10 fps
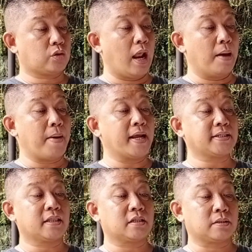dalam
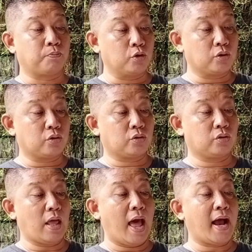arisan tersebut
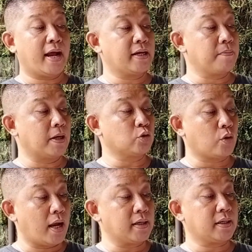akan
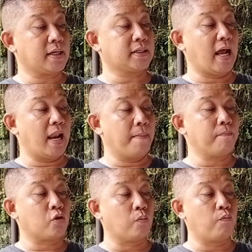dimasukkan ke
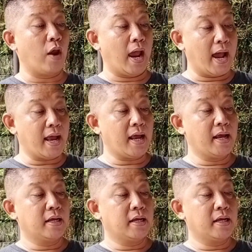dalam grup WA